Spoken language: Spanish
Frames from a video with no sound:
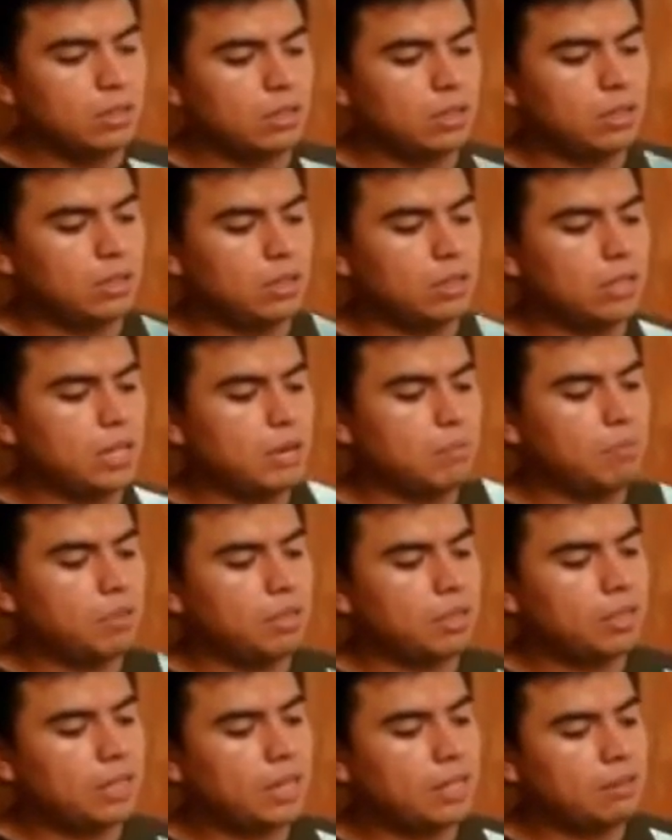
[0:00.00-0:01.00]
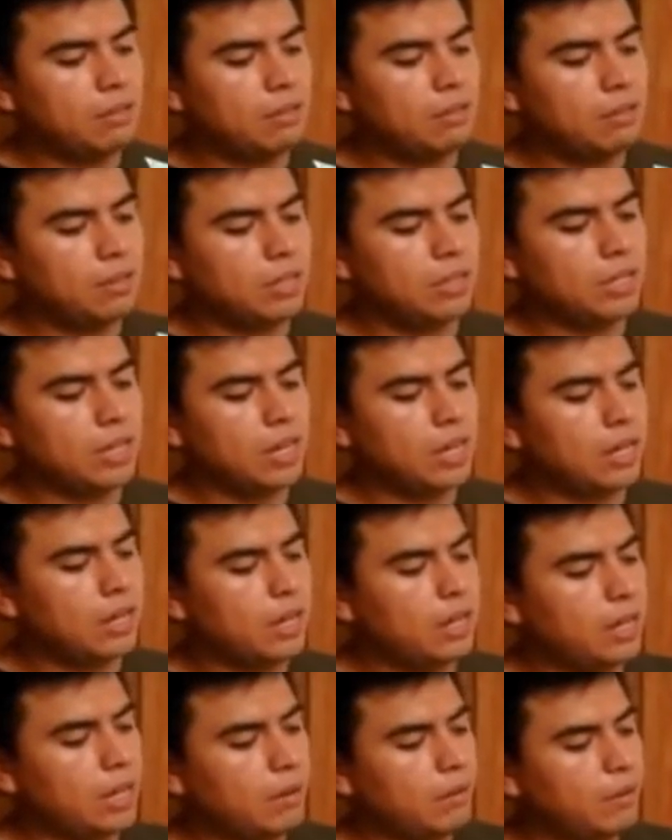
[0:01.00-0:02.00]
Eh, ya pintado y ya
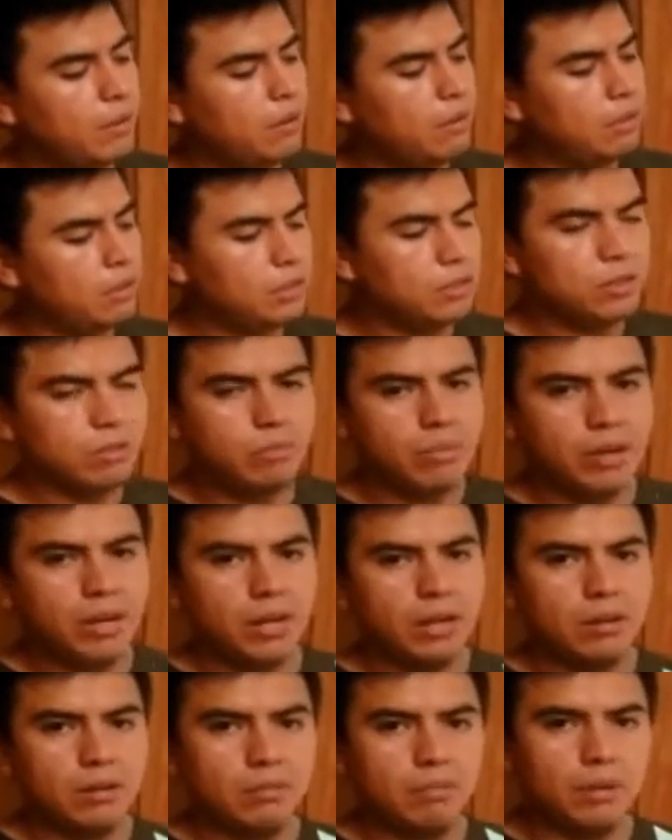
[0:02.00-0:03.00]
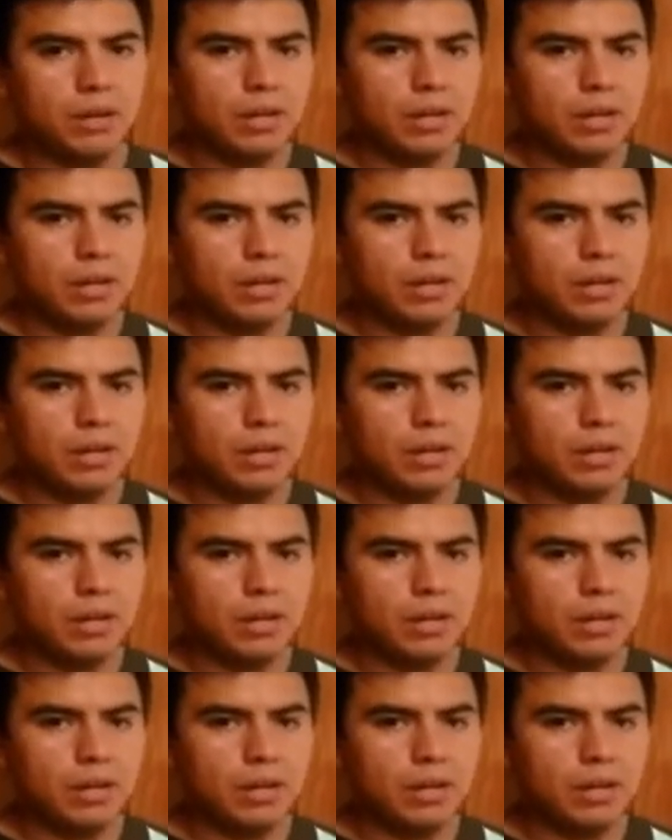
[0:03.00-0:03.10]
acabado, listo para,